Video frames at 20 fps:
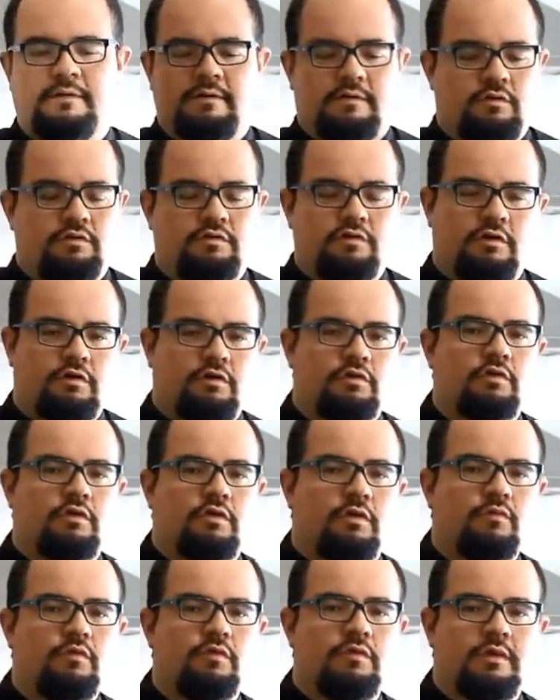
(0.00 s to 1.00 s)
Otro error
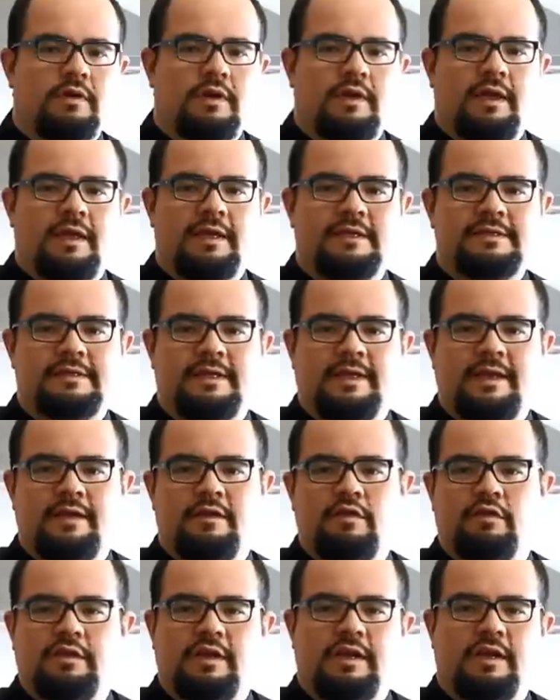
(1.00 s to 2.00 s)
común es
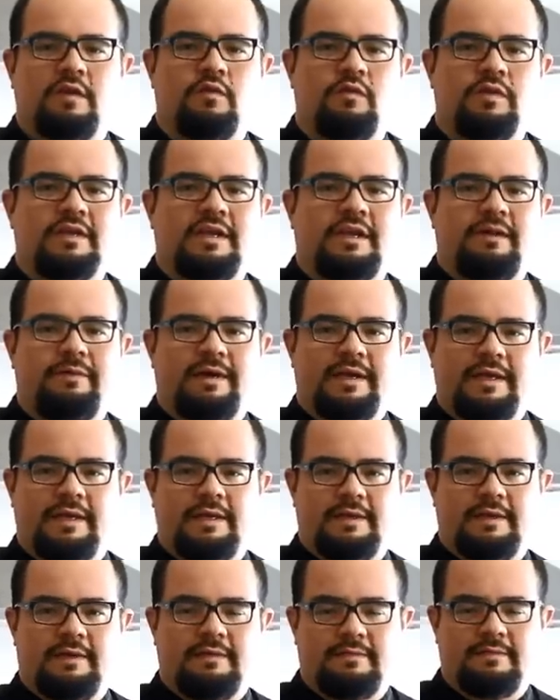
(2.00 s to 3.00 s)
no tener en cuenta la
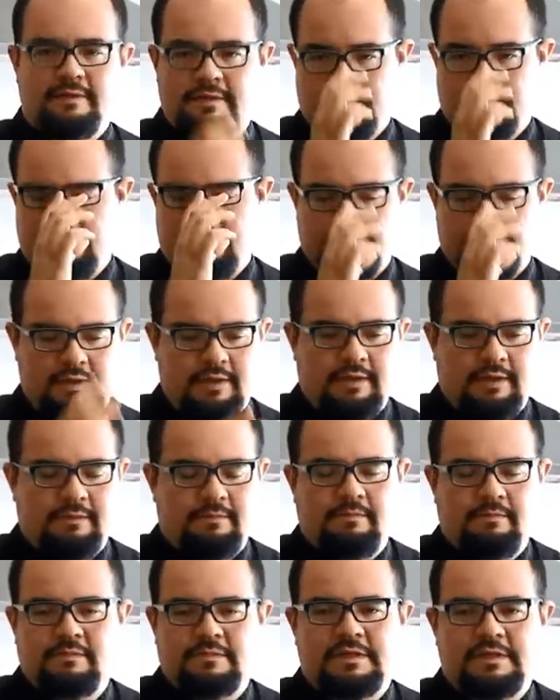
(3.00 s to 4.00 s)
vajilla.
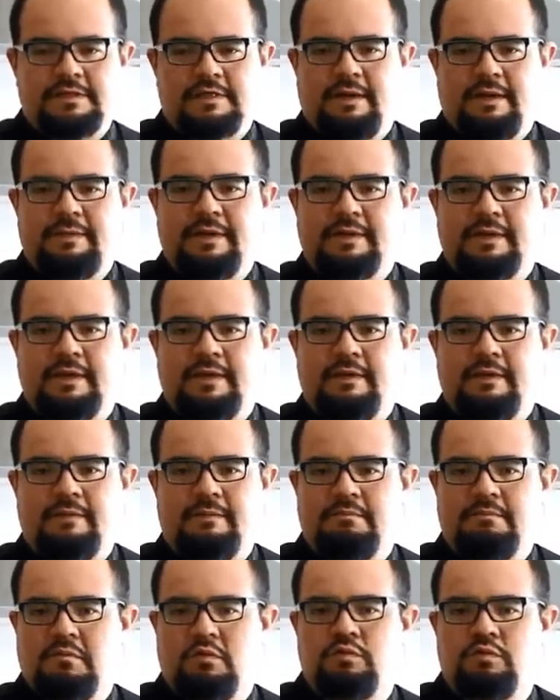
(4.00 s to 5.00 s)
Eh, sencillamente
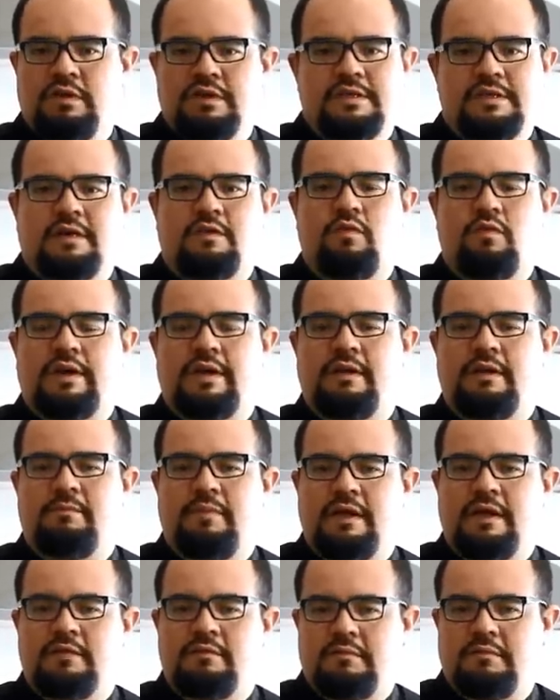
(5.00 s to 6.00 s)
mm, utilizar cualquier
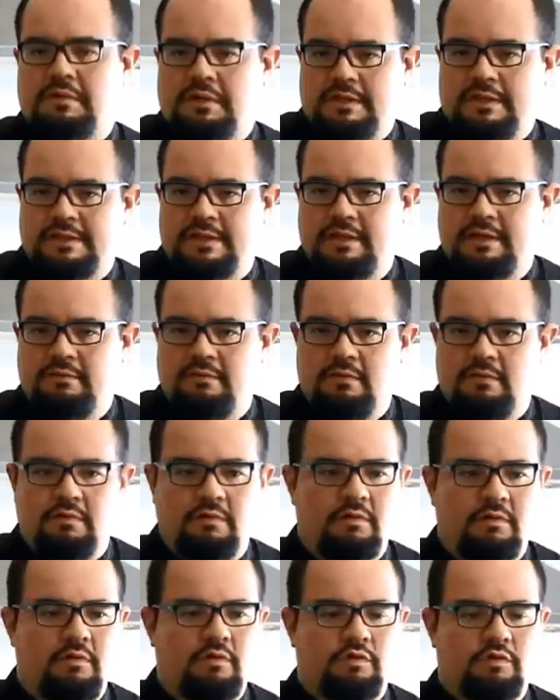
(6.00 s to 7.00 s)
plato porque sí,
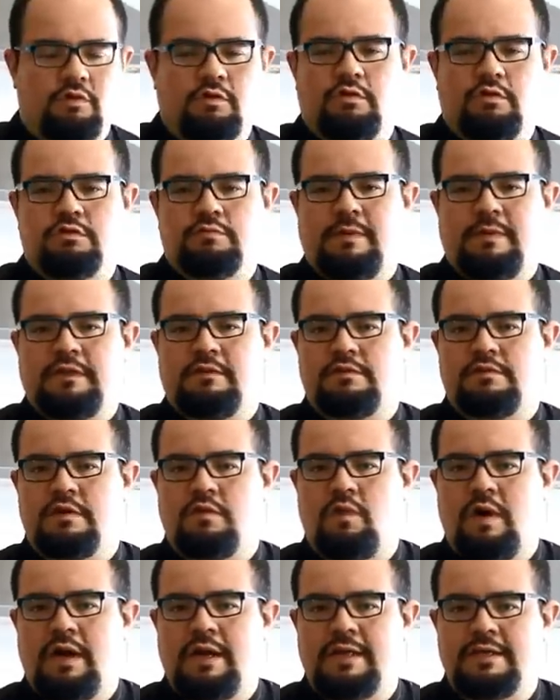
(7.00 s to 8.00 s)
o todos los platos
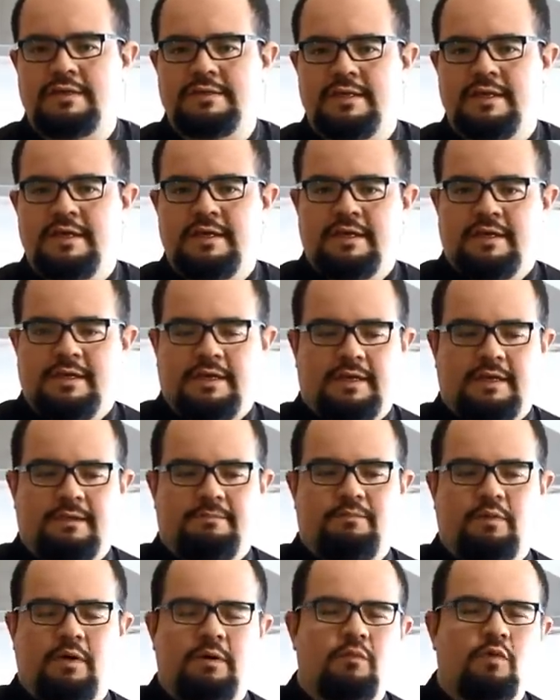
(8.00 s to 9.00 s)
iguales.
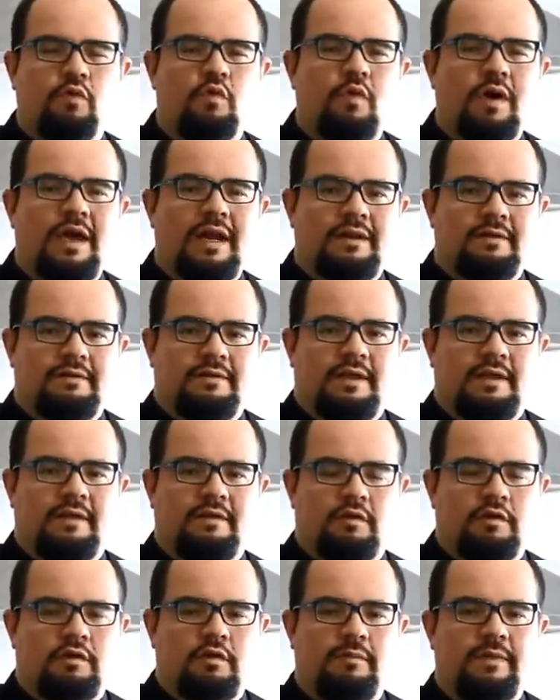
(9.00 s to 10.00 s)
Eh, podemos jugar y
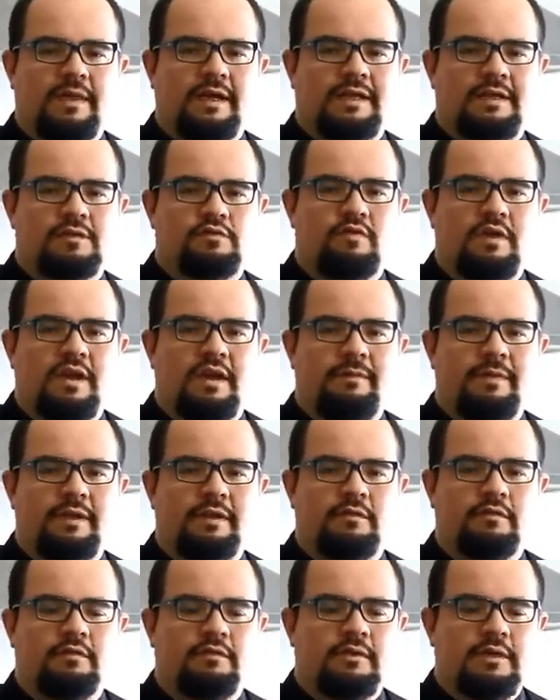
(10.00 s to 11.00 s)
no hay que olvidar que es un
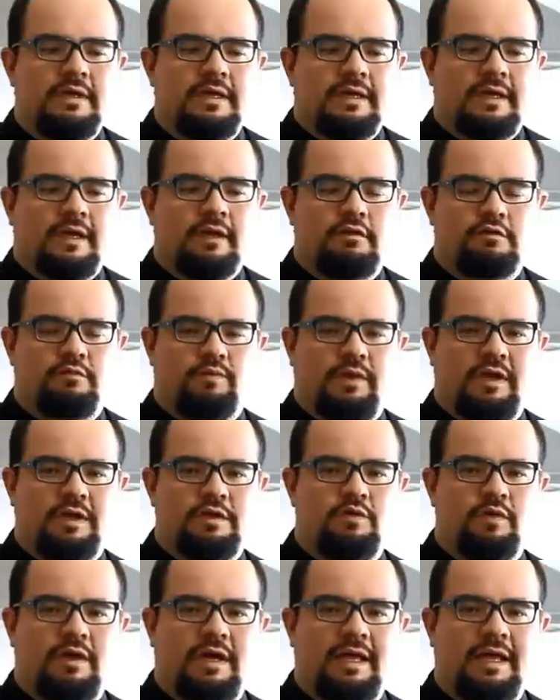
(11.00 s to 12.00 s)
elemento que nos puede
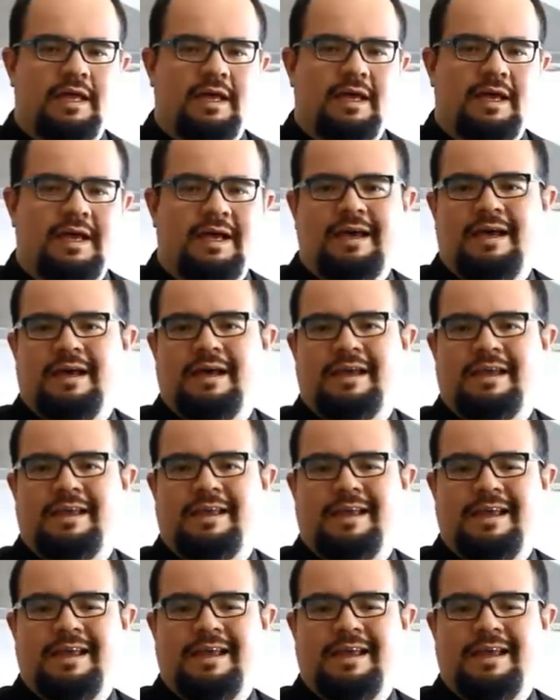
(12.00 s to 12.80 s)
ayudar a,